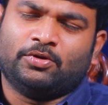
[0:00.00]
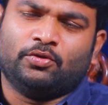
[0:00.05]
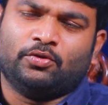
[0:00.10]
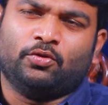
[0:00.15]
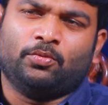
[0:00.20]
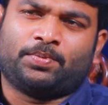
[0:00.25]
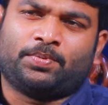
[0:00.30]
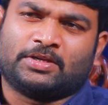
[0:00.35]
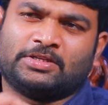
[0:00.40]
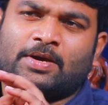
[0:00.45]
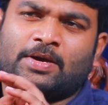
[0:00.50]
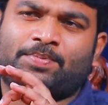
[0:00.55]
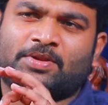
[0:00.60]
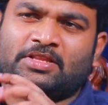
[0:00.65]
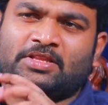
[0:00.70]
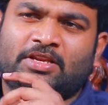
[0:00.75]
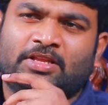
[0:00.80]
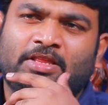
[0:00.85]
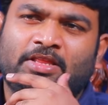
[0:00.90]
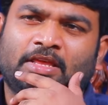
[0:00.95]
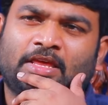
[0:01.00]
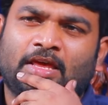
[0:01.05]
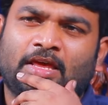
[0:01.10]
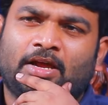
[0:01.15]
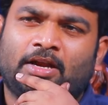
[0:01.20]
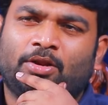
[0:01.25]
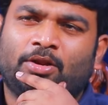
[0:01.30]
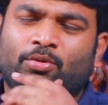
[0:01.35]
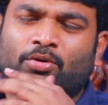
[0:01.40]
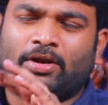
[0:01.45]
నువ్వు ప్రజాప్రతినిధికి
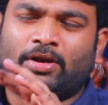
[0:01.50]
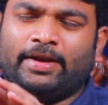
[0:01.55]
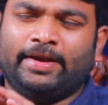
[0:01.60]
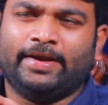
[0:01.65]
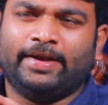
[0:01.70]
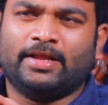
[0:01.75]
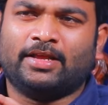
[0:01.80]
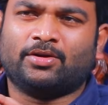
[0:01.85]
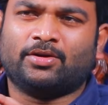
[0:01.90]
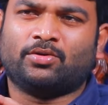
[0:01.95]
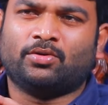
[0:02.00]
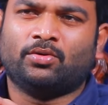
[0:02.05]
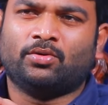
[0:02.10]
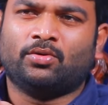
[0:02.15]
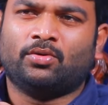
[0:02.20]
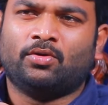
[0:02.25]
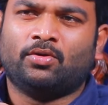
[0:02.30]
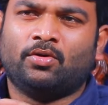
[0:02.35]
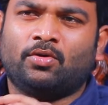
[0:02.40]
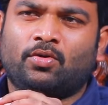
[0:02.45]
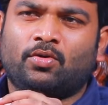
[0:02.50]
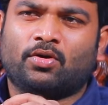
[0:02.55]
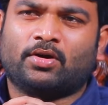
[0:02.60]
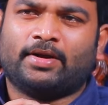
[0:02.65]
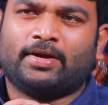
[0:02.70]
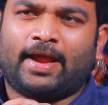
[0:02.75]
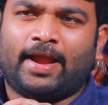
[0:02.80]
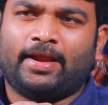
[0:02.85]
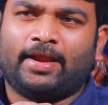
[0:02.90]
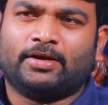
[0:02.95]
అంటే ఒక లీడర్కు ఒక
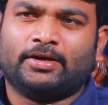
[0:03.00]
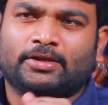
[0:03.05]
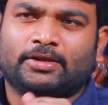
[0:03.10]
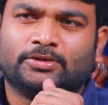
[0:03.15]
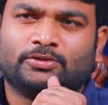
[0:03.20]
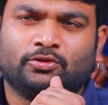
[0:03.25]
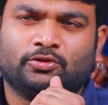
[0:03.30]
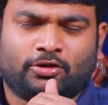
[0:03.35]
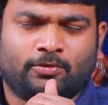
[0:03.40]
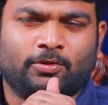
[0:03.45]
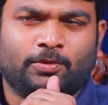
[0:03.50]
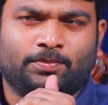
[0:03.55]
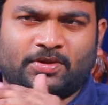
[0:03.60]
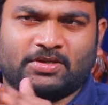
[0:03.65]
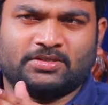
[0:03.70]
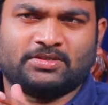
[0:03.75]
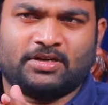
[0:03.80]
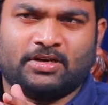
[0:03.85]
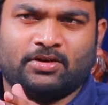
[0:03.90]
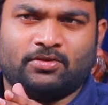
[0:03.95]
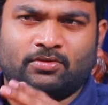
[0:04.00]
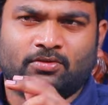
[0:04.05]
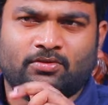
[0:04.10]
నాయకుడికి సూటబుల్ పర్సన్ అను